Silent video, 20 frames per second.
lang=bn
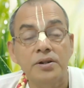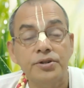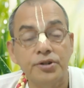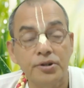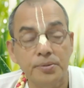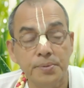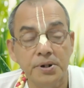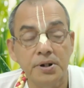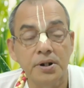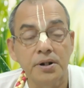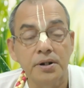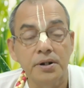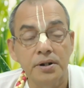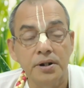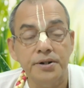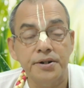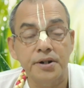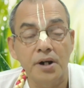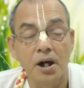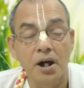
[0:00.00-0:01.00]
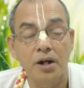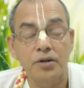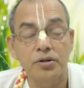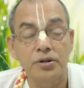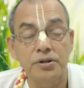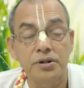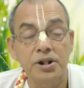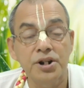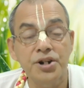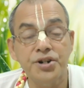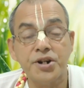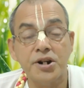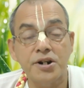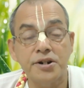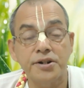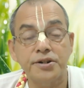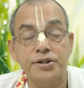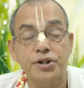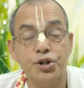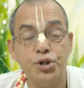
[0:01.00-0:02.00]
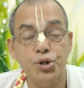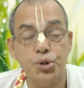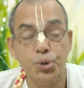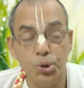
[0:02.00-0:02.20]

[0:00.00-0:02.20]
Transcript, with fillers: তবে এটা এখন ইন্টারনেটের